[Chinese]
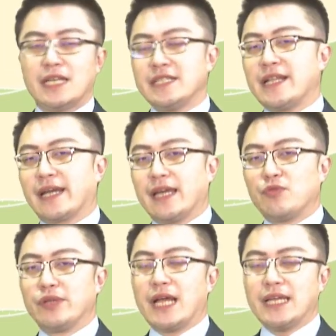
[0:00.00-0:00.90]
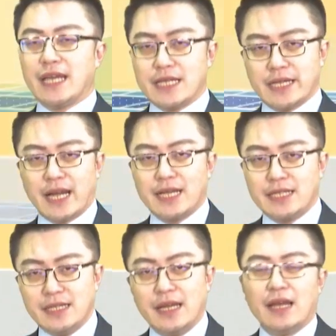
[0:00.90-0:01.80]
提醒大家为咱今仔日开
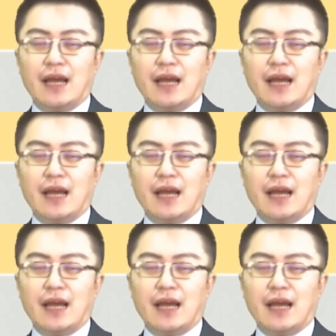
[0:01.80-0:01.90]
始，